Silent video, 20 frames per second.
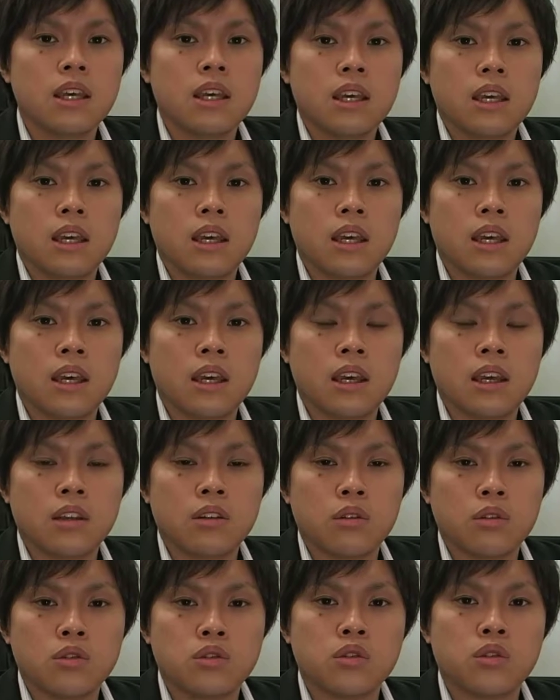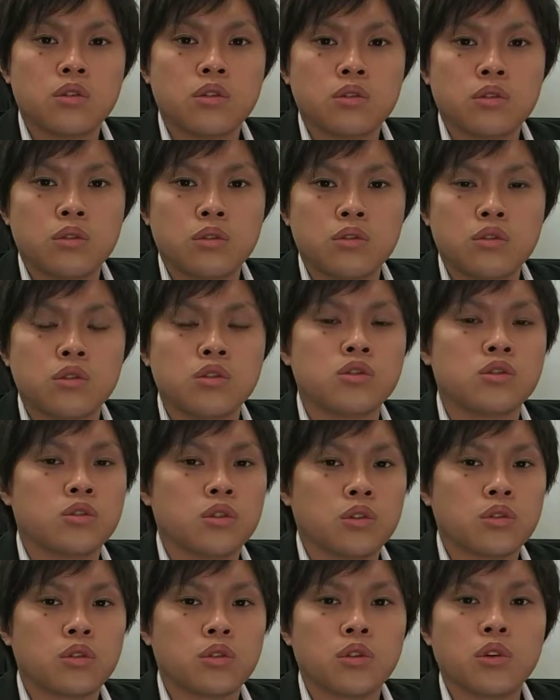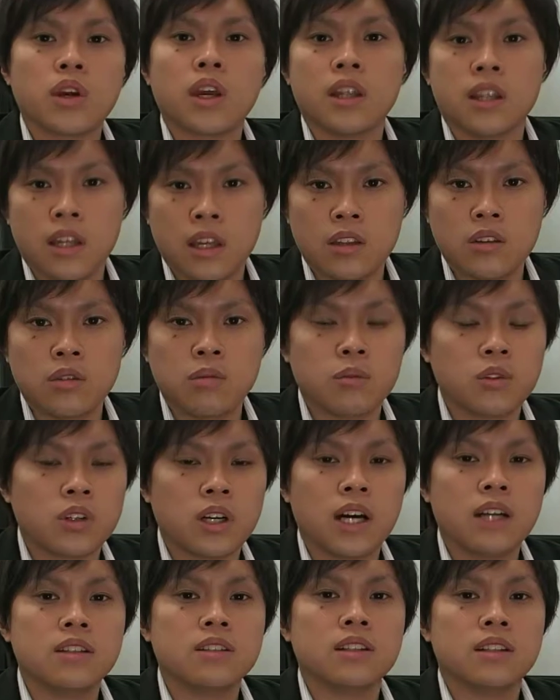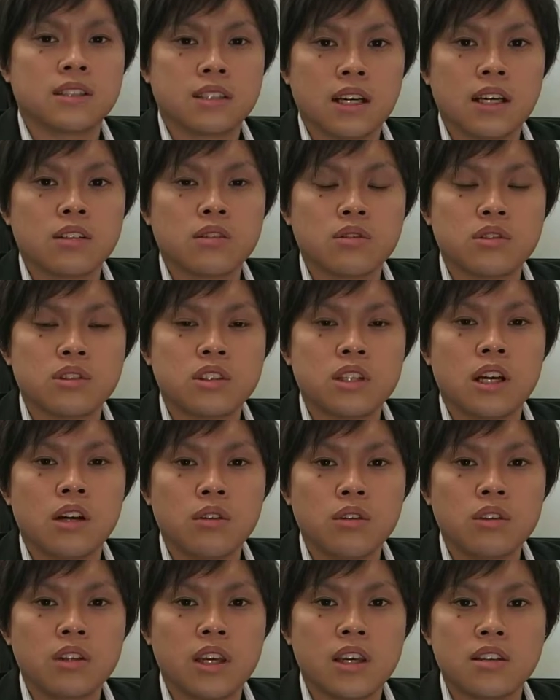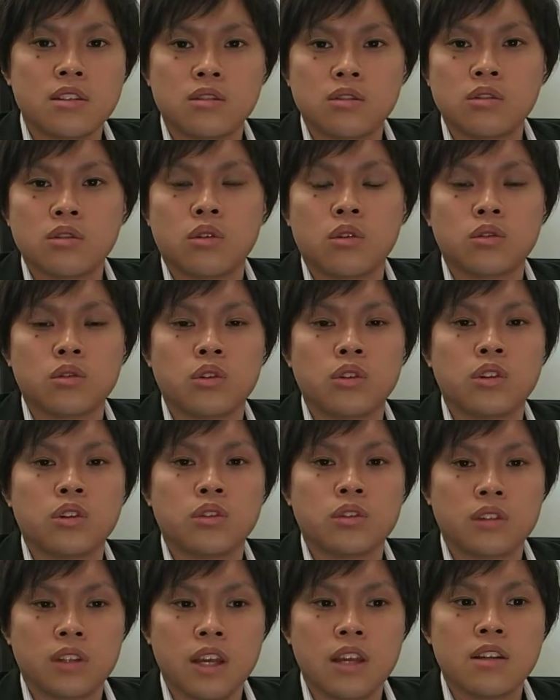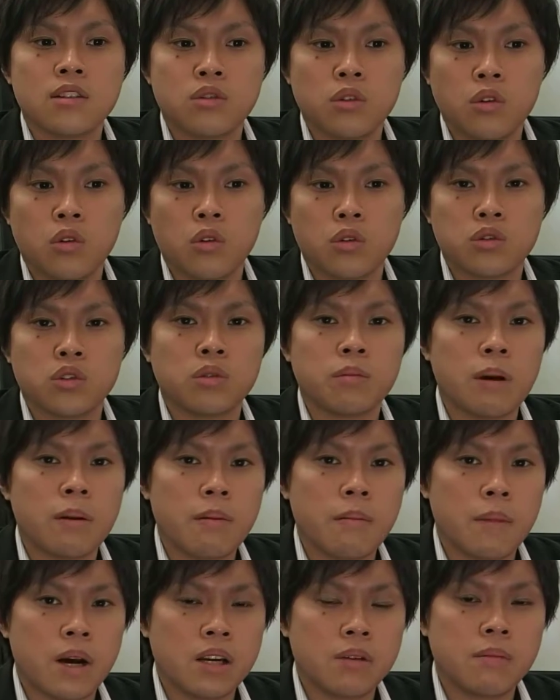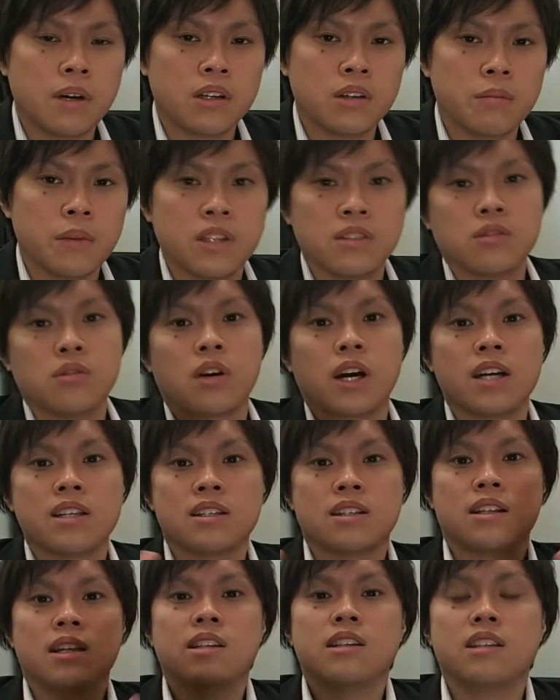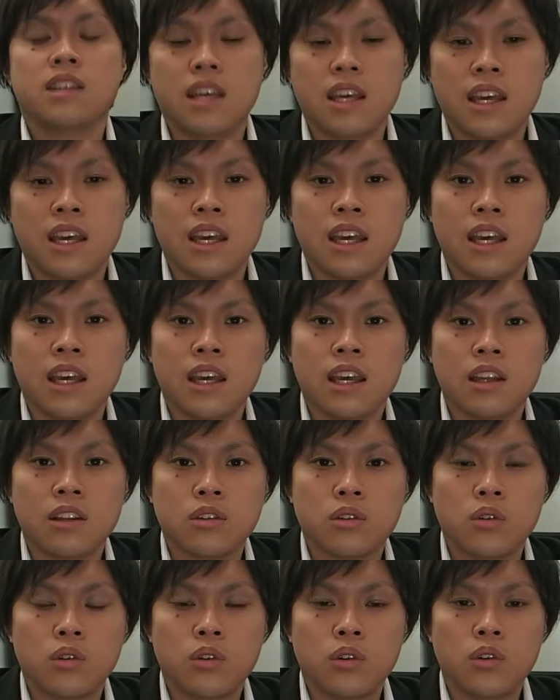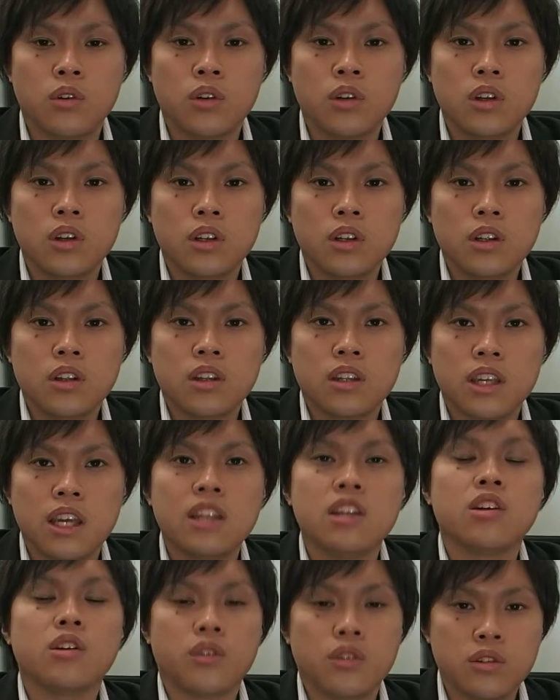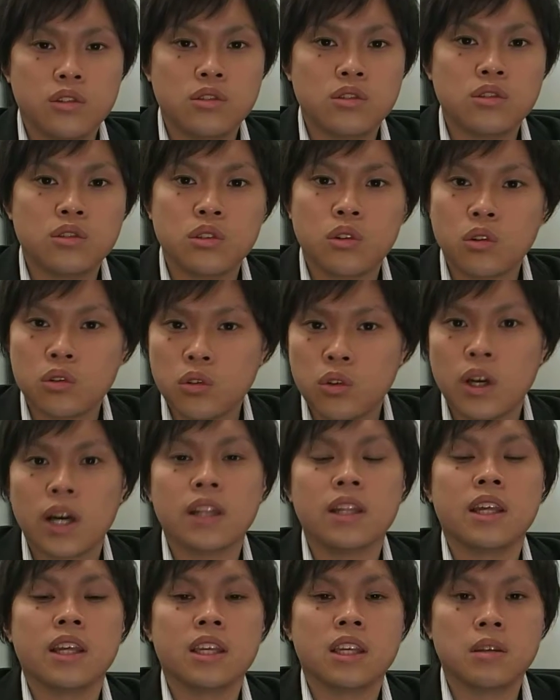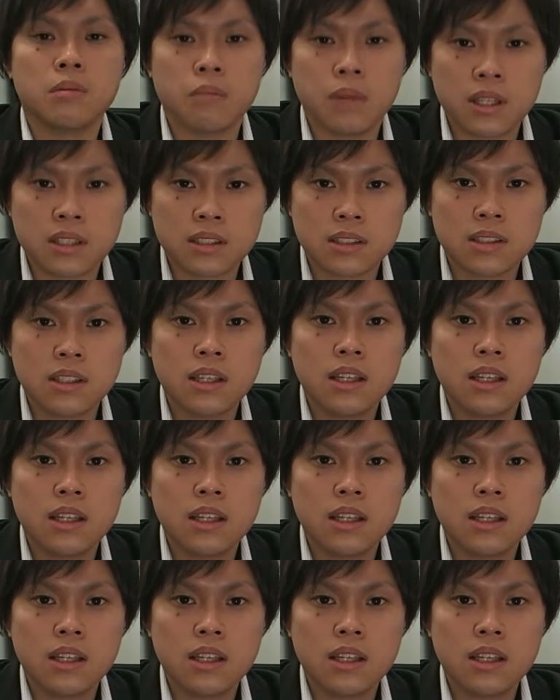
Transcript: えー、と譲渡成就の届け出というものがあるんですがそちらを提出することによって倉庫をそのまままるまる別の会社さんに、えー、と権利を譲ることができます。